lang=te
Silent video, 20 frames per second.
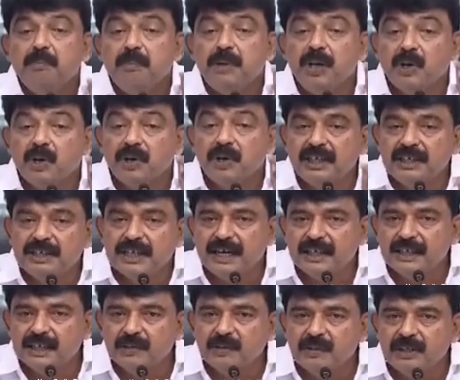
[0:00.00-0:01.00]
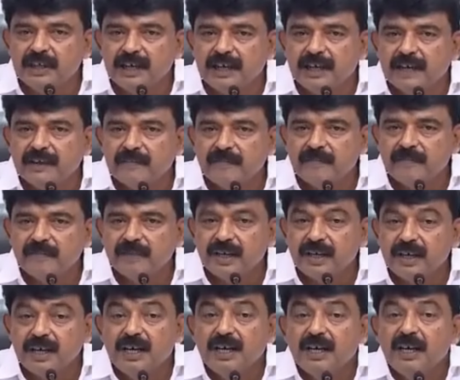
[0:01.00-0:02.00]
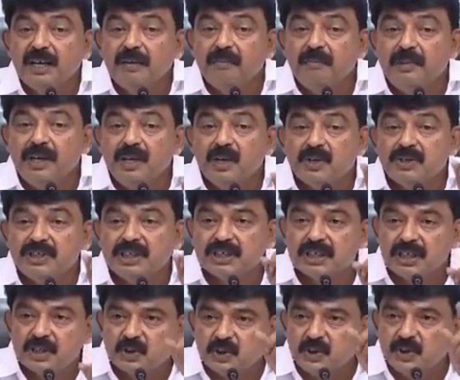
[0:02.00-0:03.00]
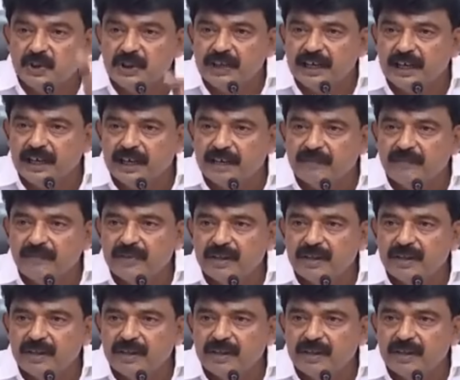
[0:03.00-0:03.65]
మీలో నిజాయితీ ఉంటే మీలో చిత్తశుద్ధి ఉంటే